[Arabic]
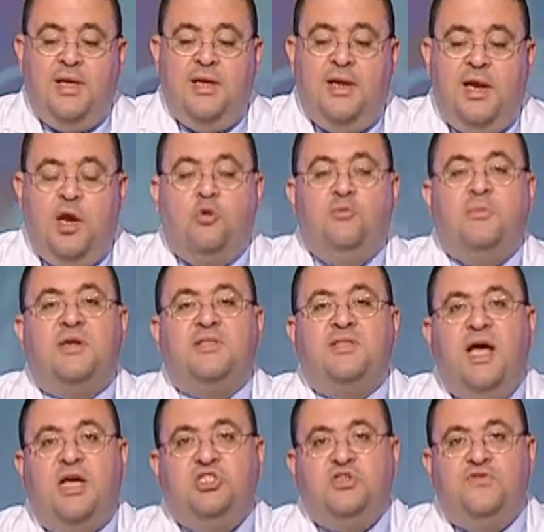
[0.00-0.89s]
لو ما
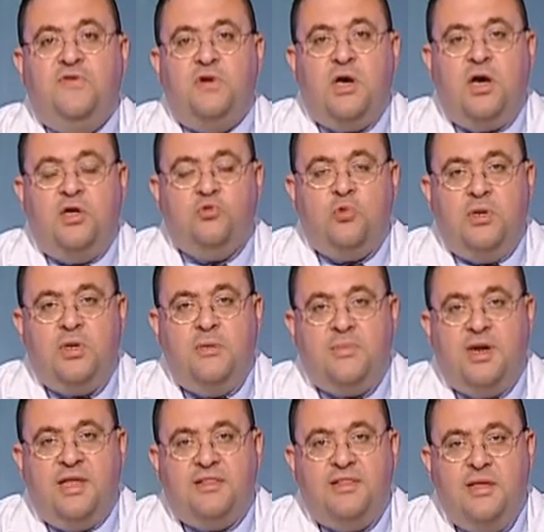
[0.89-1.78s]
ارتاحش في الخطوه
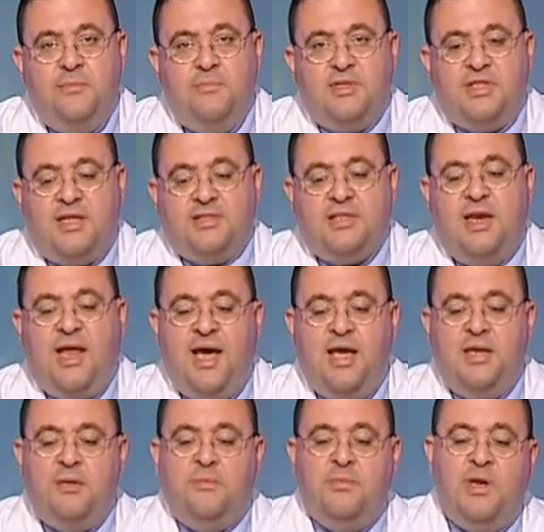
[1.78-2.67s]
نمره 2 بتاعه
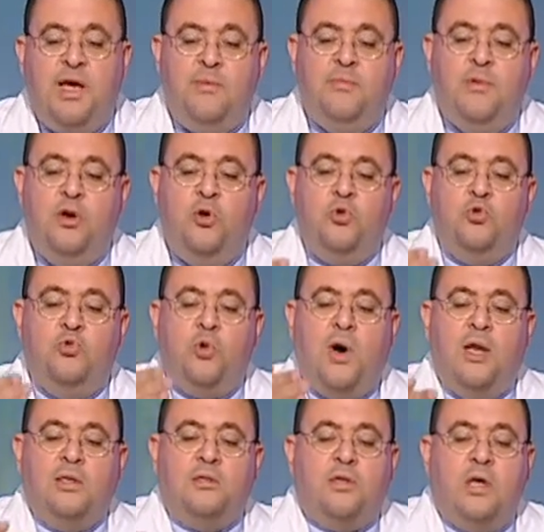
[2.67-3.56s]
الحقن بنعمل له
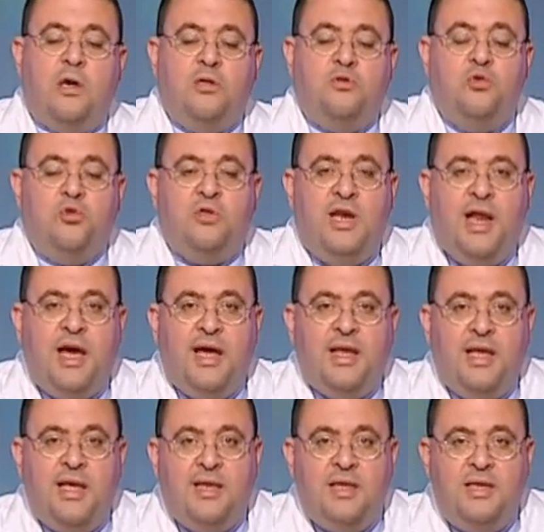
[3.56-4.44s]
التردد
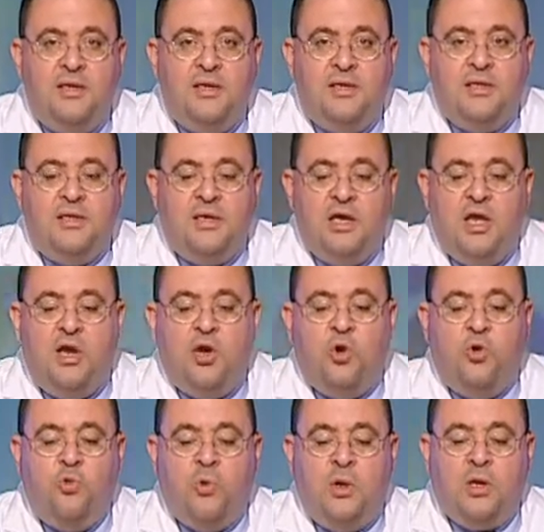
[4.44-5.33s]
الحراري اللي
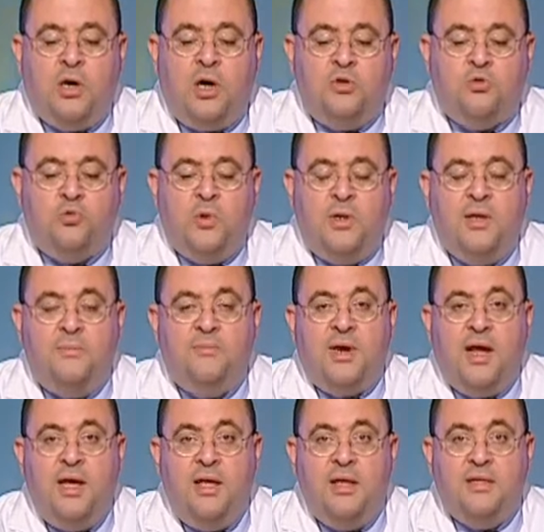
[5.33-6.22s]
هو الخطوة
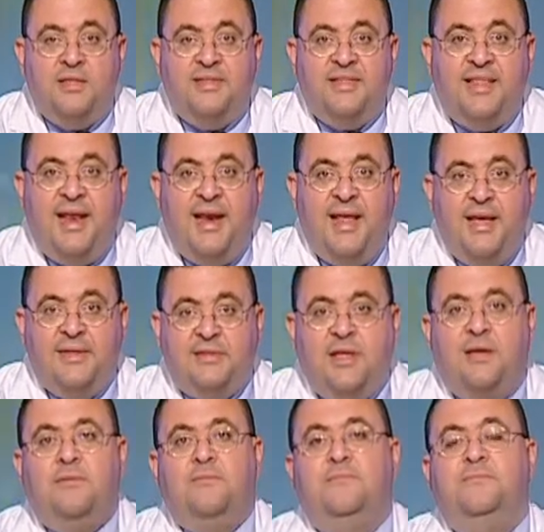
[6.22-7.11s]
نمرة
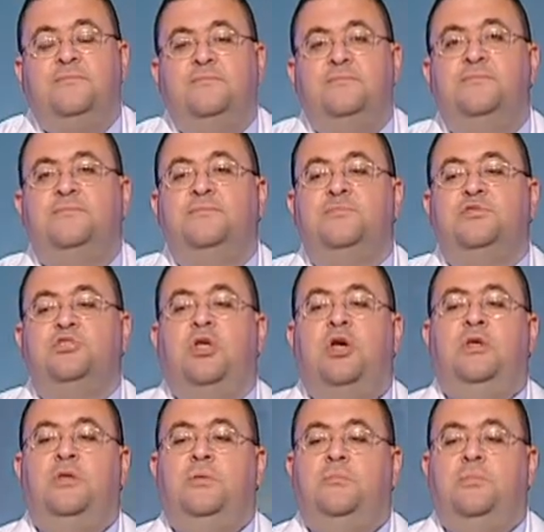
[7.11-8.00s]
ثلاثة
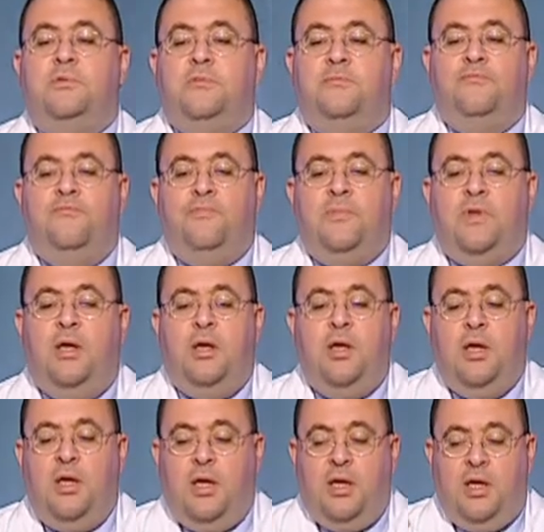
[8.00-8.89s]
طيب
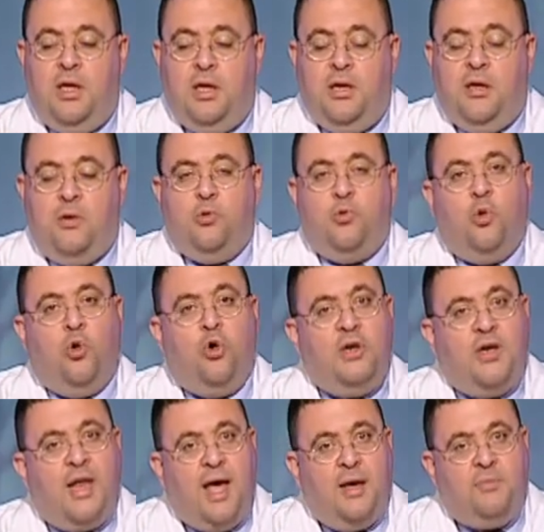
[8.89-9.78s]

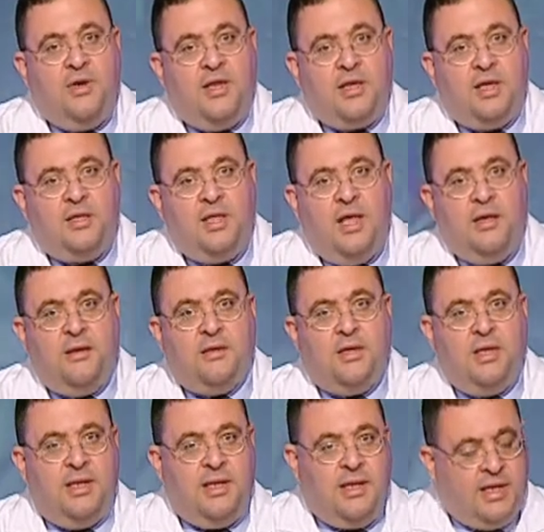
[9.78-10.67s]
وقلنا قبل كده
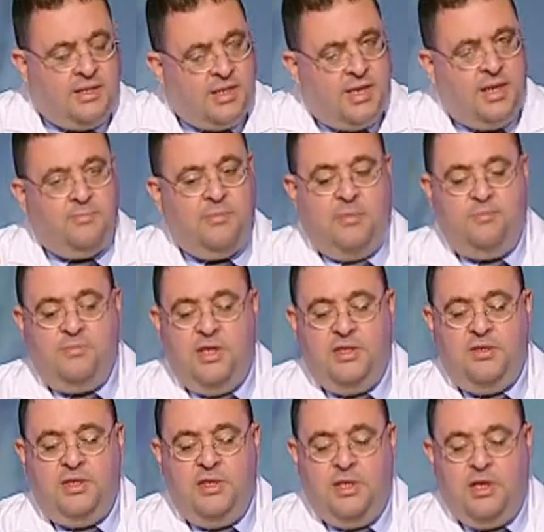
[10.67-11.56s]
إن إحنا لما
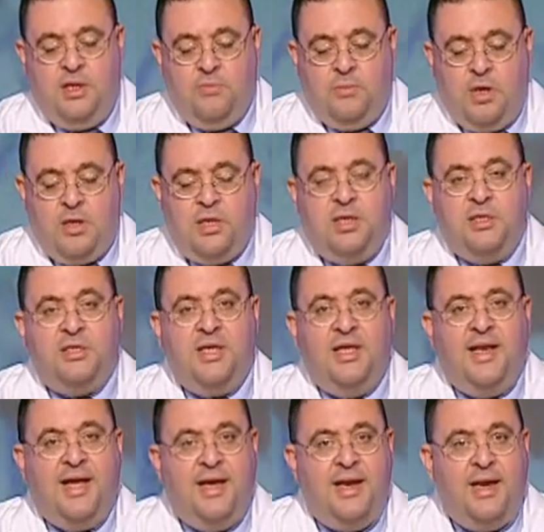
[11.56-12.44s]
بندي للمريض
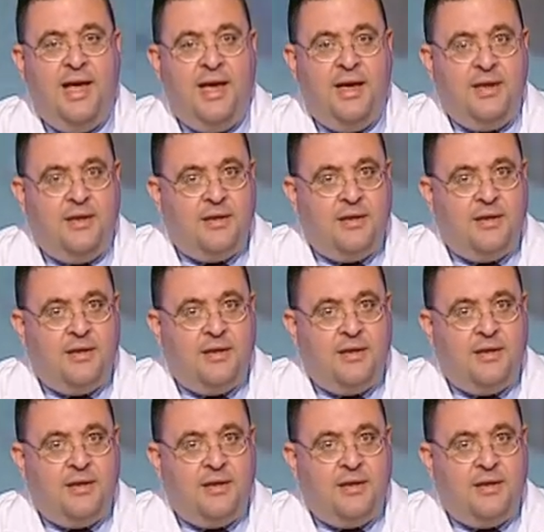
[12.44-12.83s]
العلاج